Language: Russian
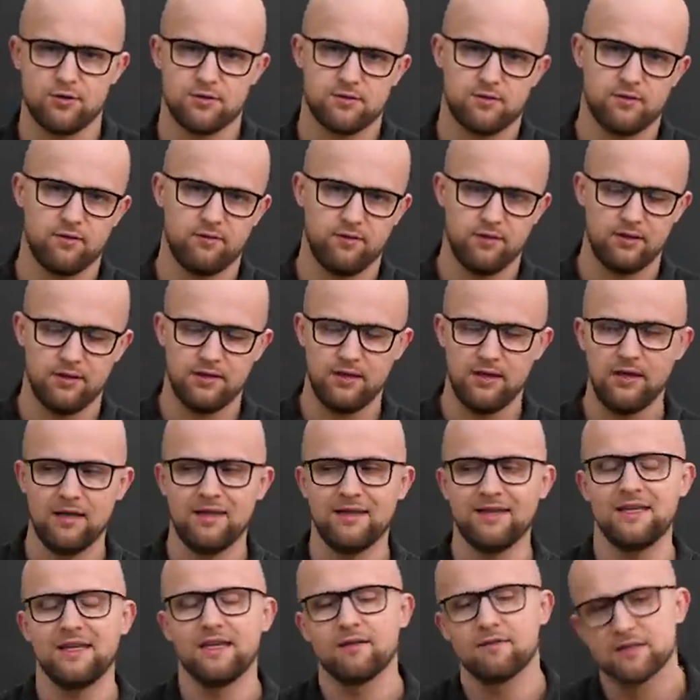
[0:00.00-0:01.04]
чувство вины,
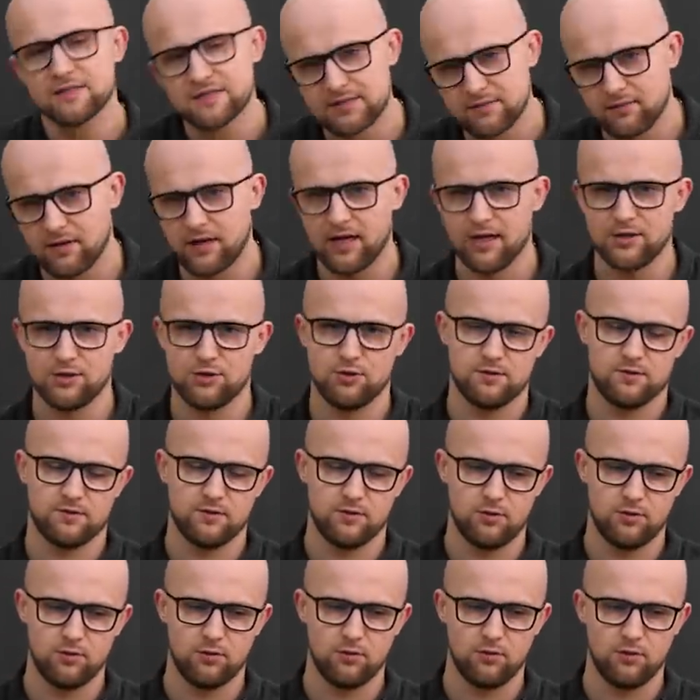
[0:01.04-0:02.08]
не вызывает
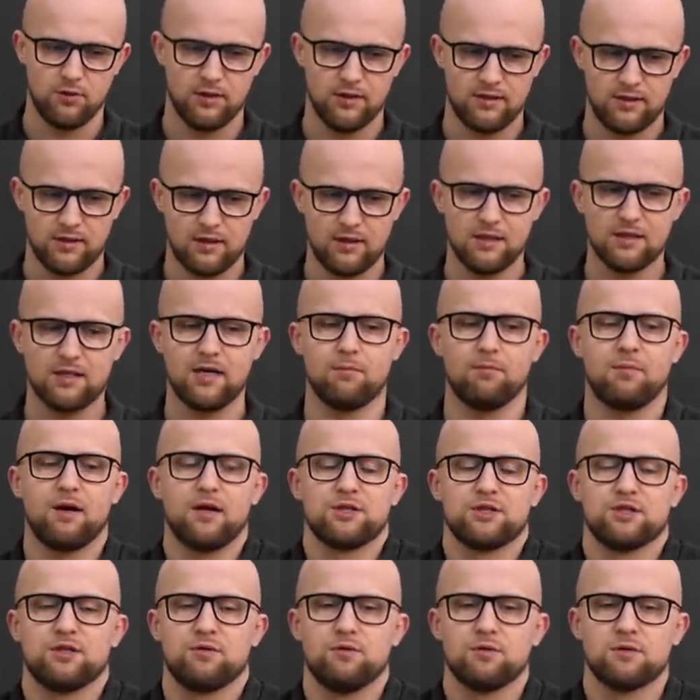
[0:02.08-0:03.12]
чувство долга, это когда
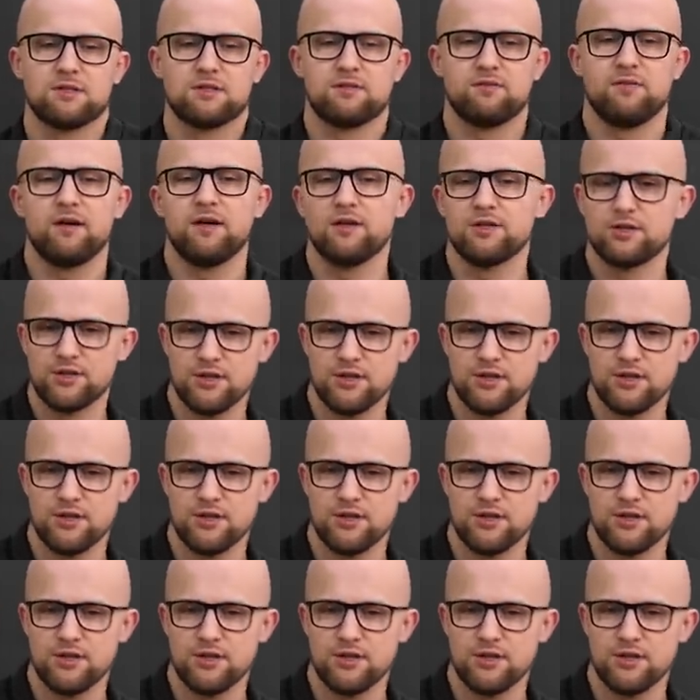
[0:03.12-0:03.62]
мать живет своей